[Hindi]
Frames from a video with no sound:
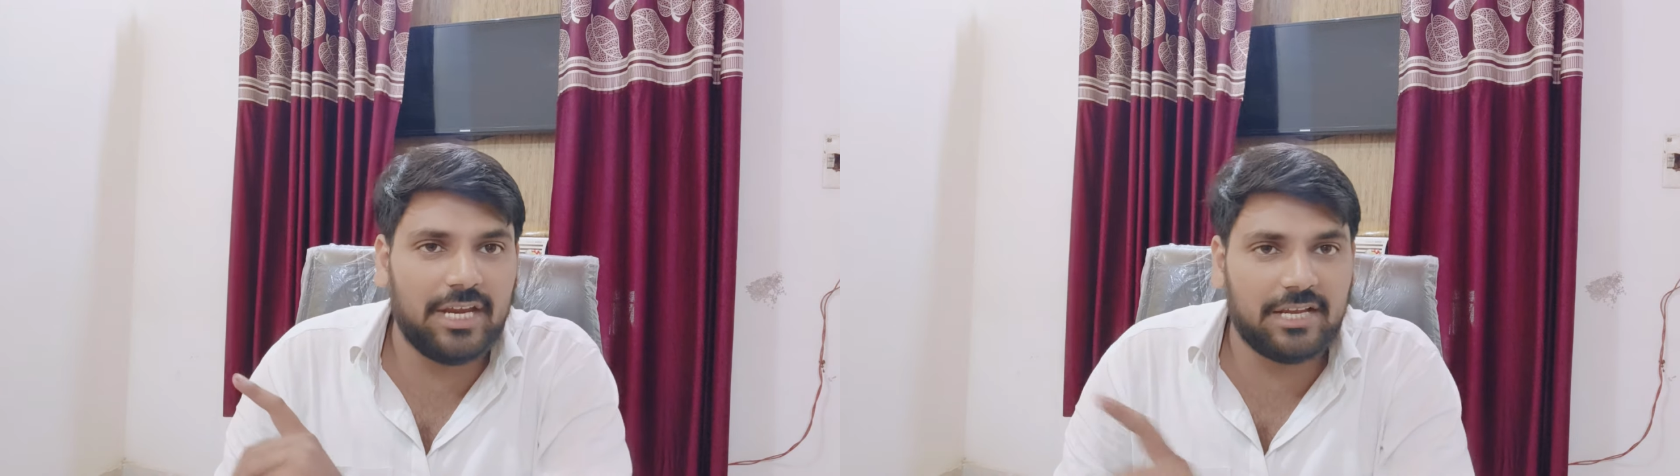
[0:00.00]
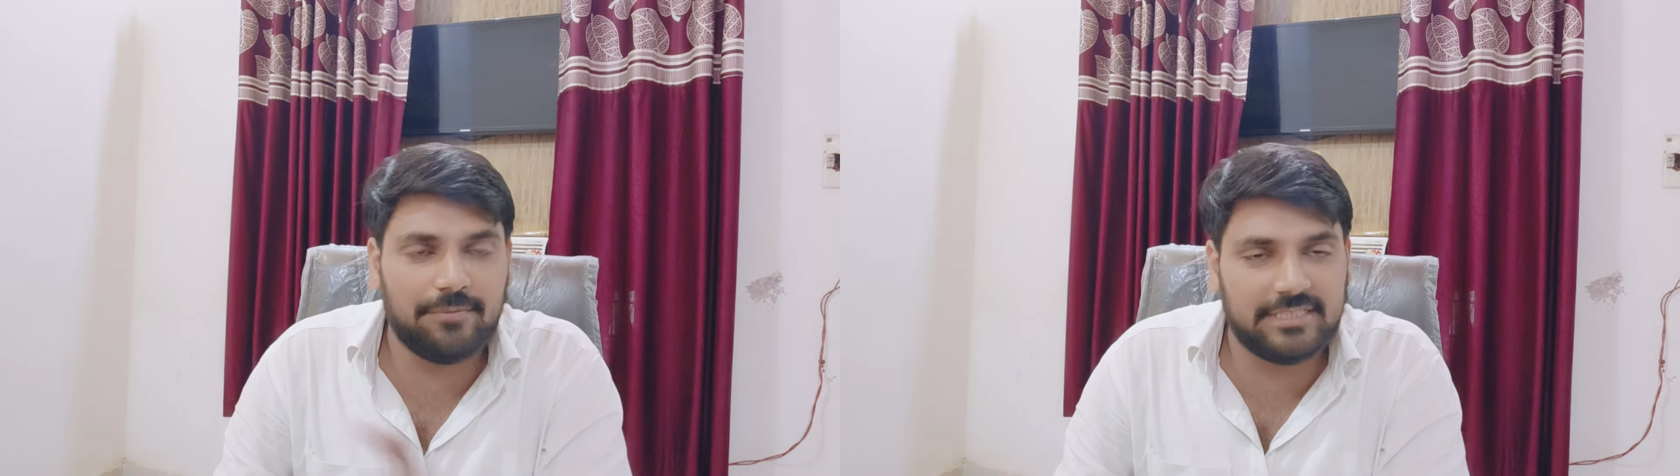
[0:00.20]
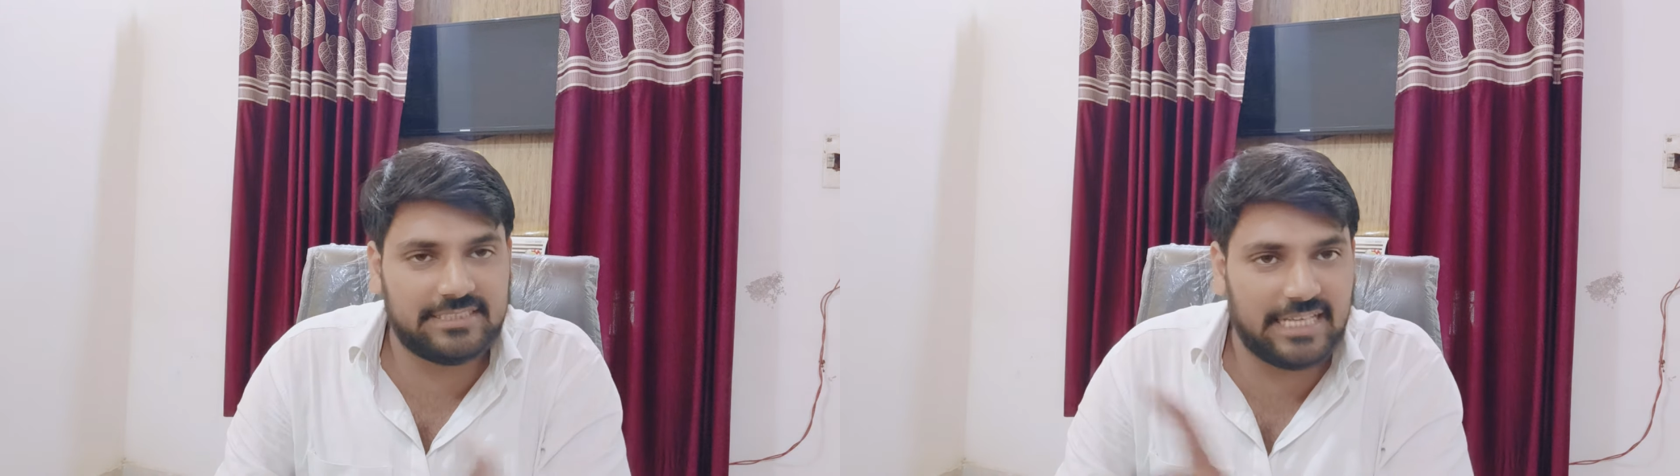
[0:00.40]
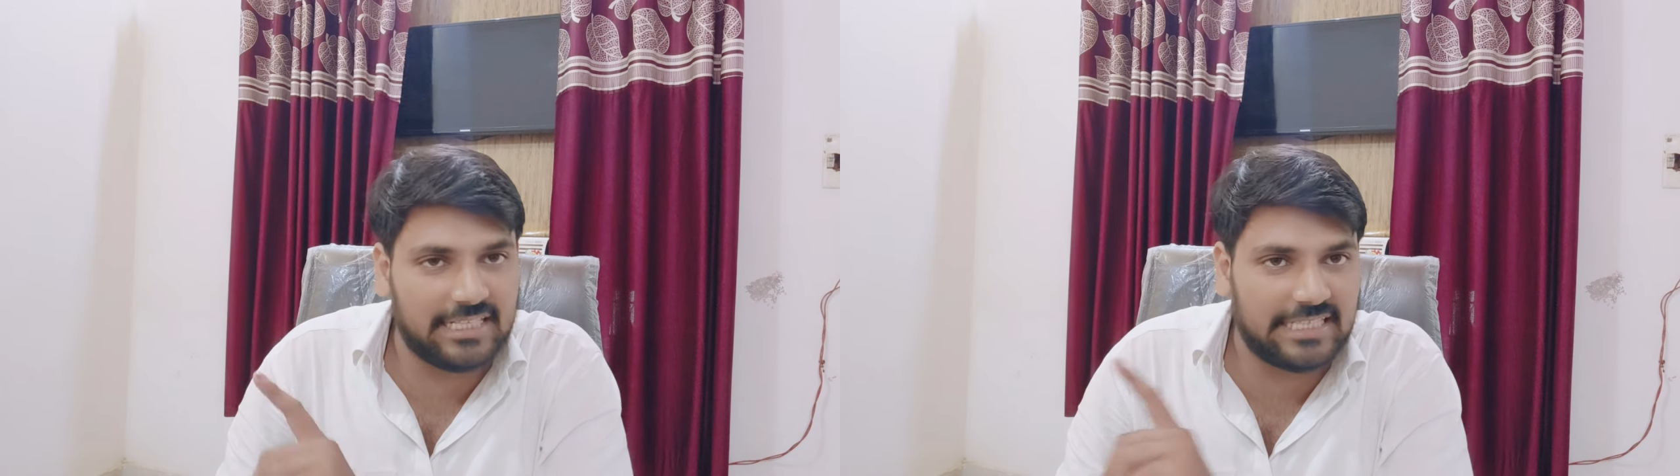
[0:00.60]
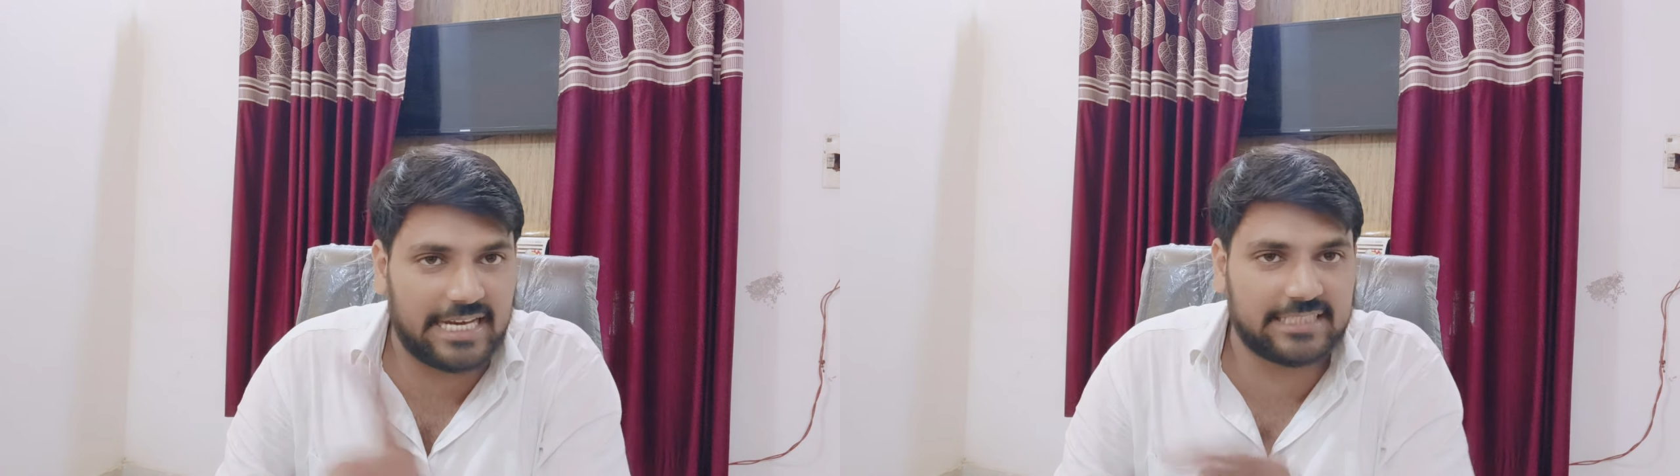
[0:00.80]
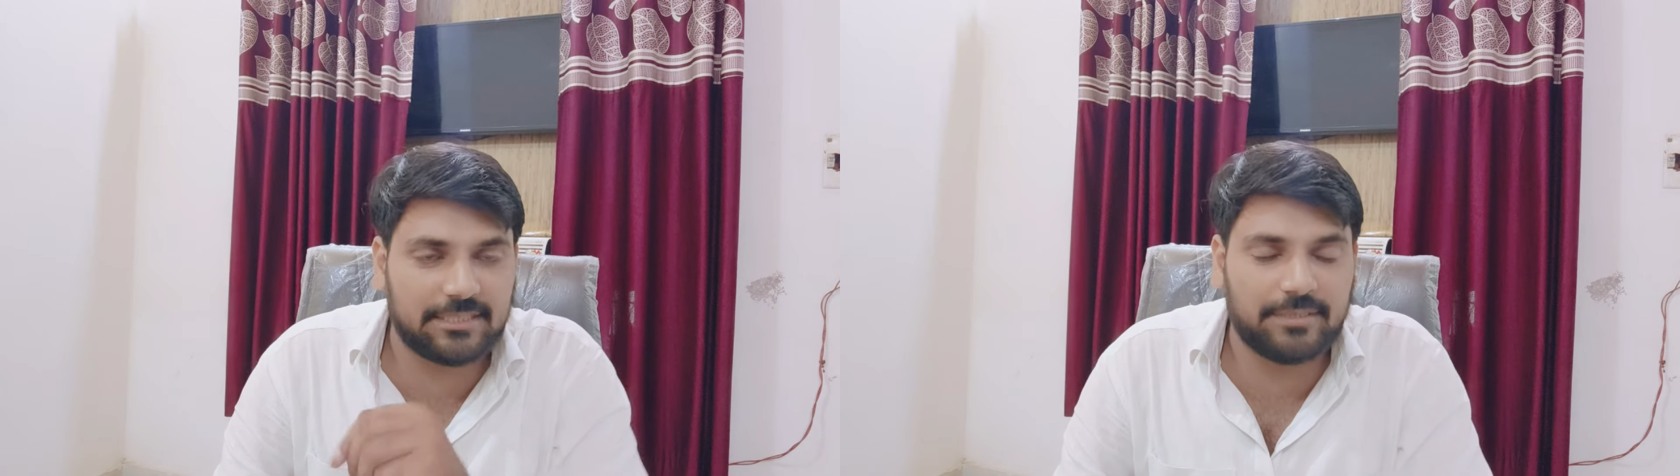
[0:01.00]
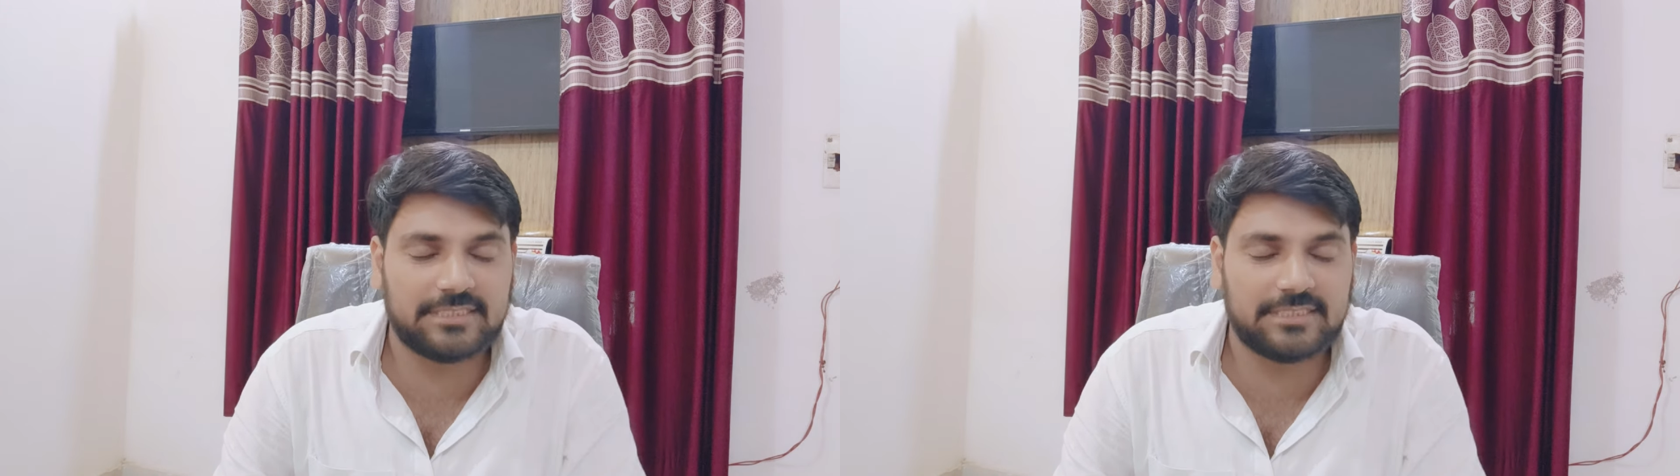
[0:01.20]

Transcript: एक भी जेल जाने से